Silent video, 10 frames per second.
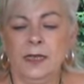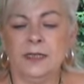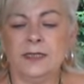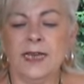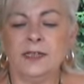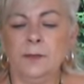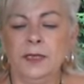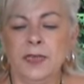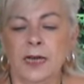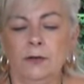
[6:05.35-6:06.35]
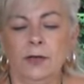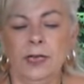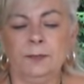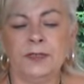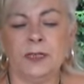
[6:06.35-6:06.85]
In seiner Mitteilung
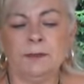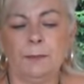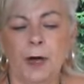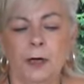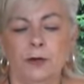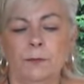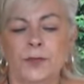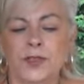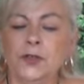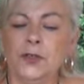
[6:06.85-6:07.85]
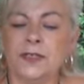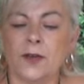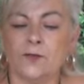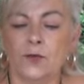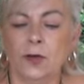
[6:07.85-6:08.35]
hebt das PARCOM besonders
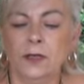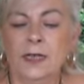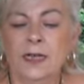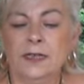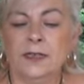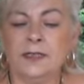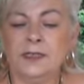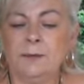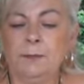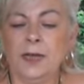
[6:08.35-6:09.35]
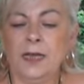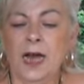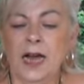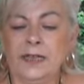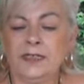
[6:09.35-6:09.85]
hervor, dass die
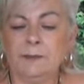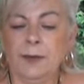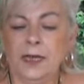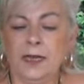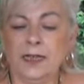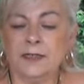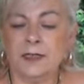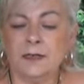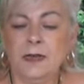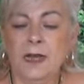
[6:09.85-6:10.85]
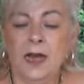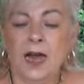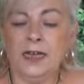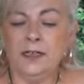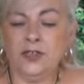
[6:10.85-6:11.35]
B-1B lenser
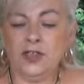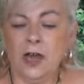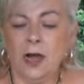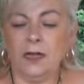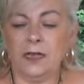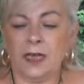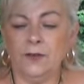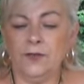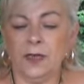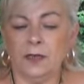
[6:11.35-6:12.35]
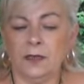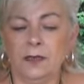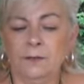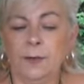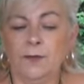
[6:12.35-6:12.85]
eine
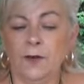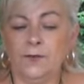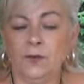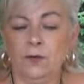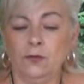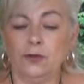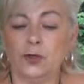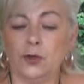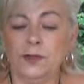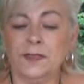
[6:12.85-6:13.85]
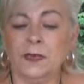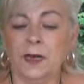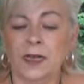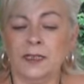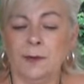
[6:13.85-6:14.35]
schlagkräftigere Bewaffnung und
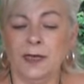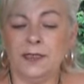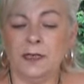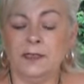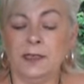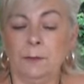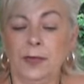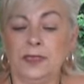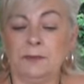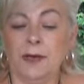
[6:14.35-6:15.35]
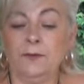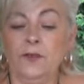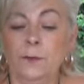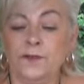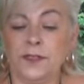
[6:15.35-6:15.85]
größere Reichweite als die
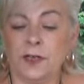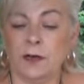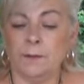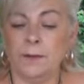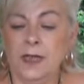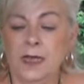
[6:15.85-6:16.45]
B-52 haben.